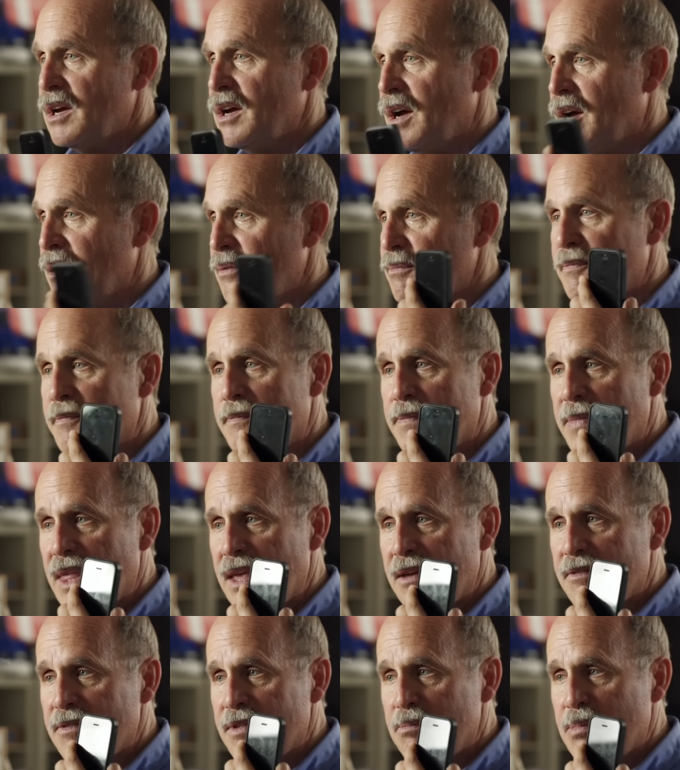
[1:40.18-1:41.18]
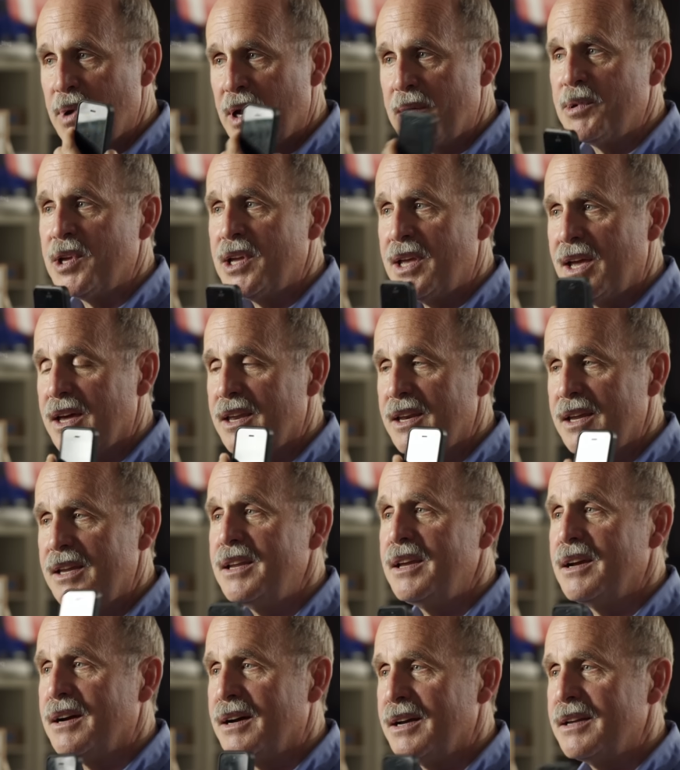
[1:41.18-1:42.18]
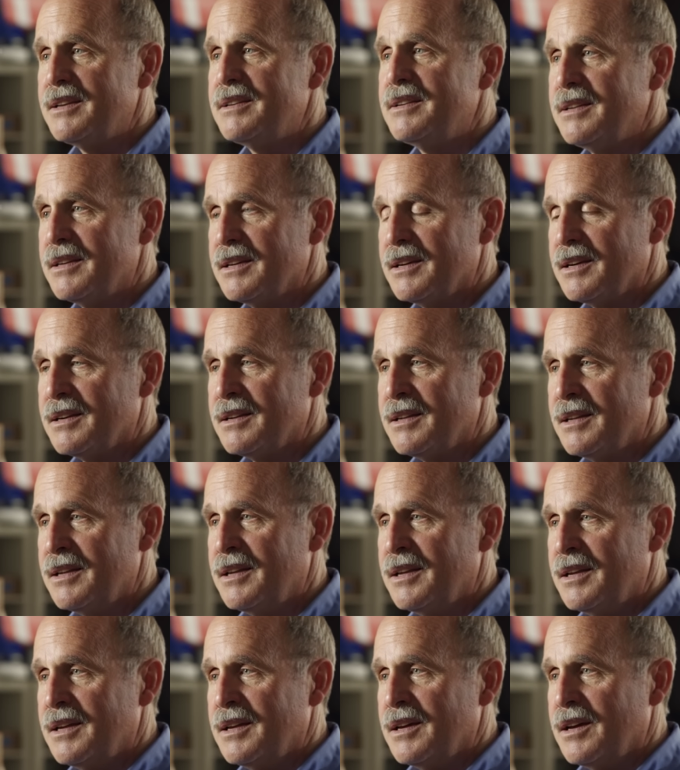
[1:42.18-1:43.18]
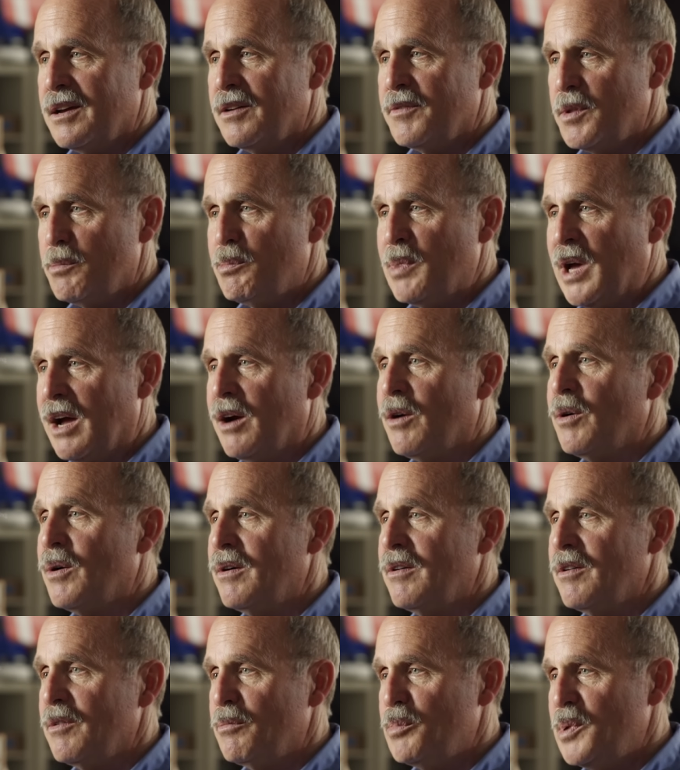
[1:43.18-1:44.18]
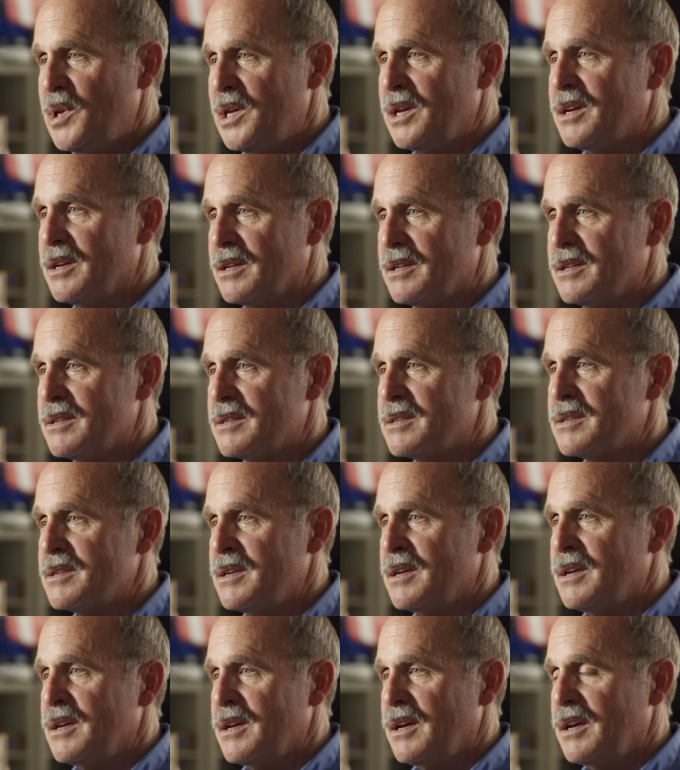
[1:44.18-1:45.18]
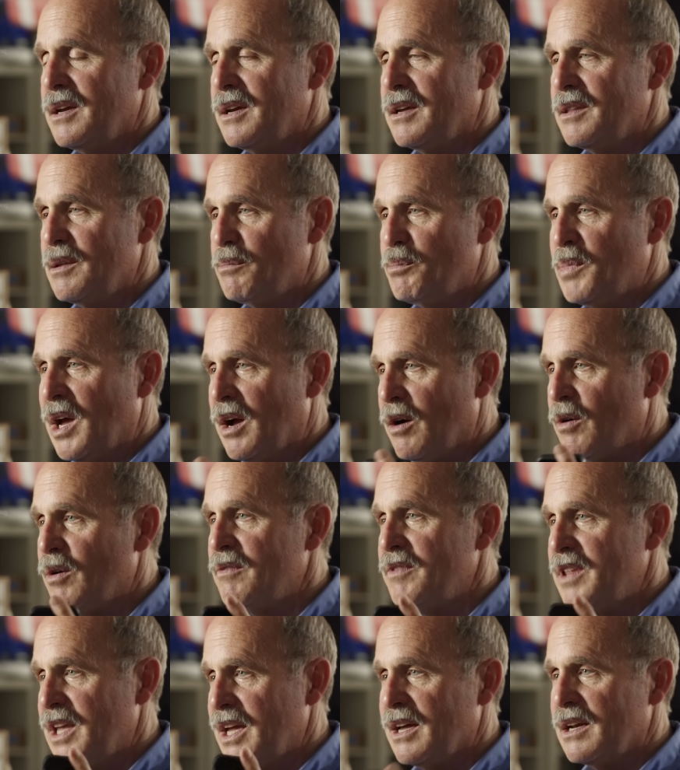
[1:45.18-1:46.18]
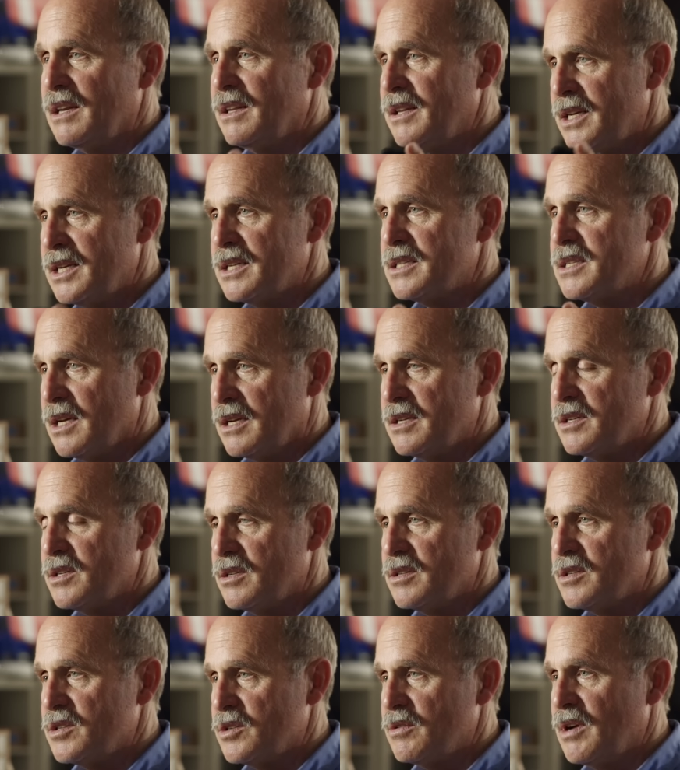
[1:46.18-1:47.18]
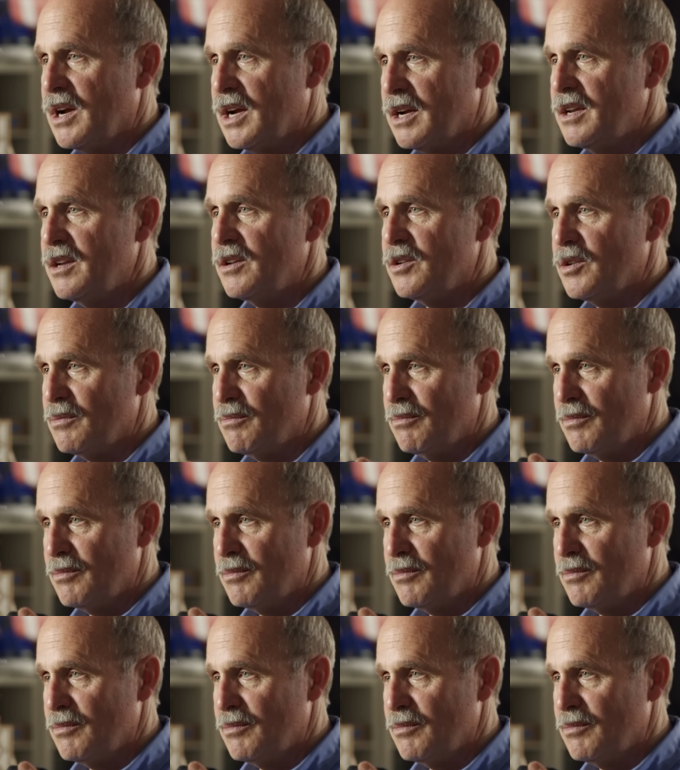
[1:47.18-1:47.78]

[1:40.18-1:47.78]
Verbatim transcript: Si la gente tuviera idea del poder de los geolocalizadores y el poder de los motores de análisis que rastrean los